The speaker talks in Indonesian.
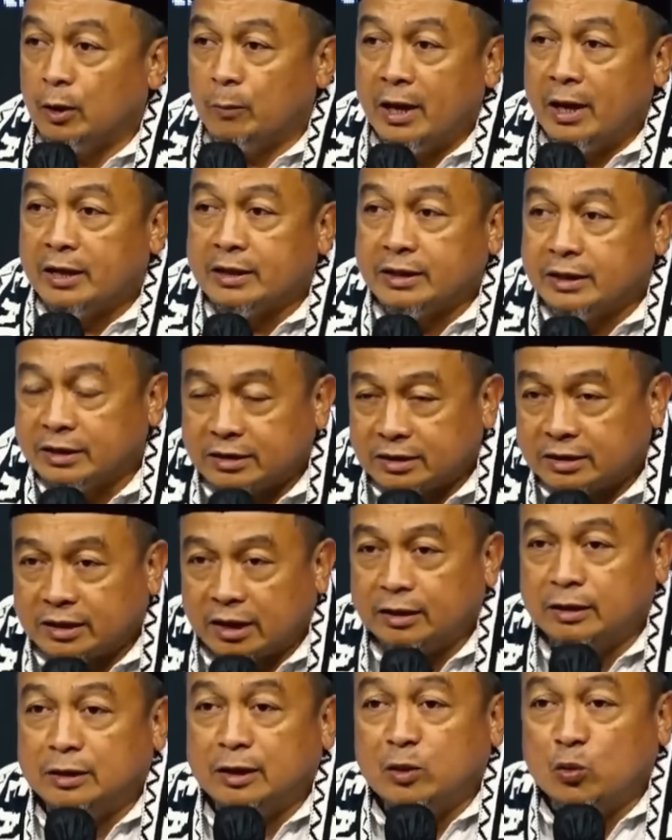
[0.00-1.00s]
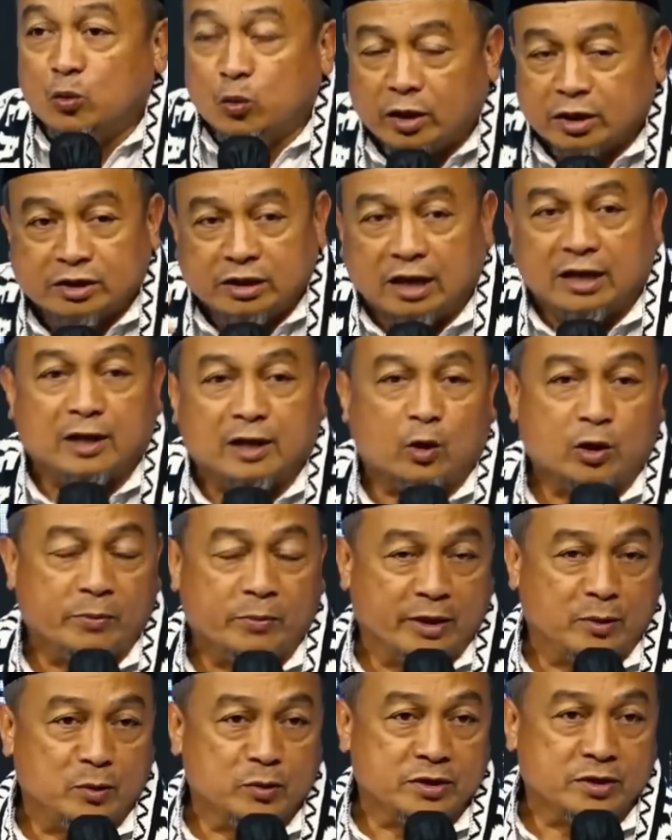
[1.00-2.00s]
bangkitkan di luar jangkauan
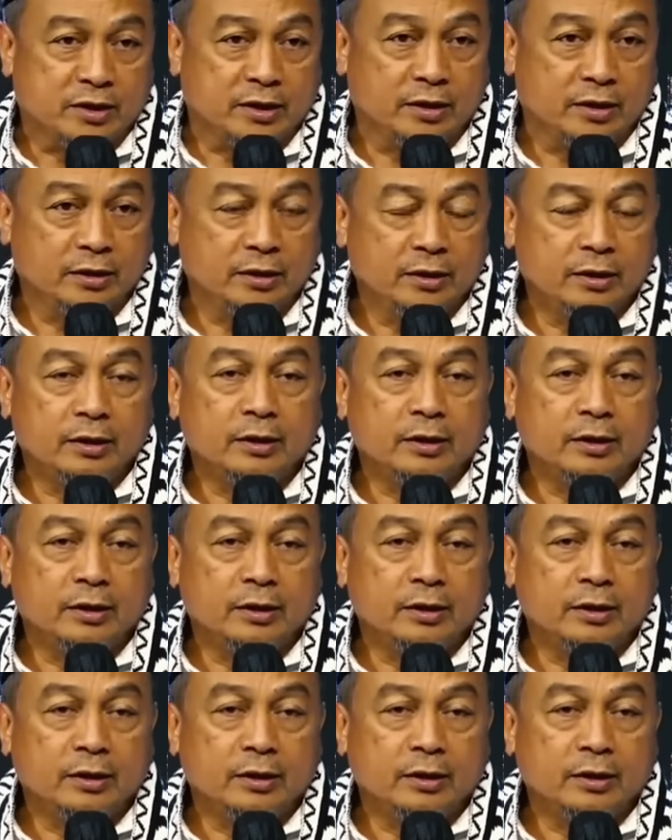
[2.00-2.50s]
manusia.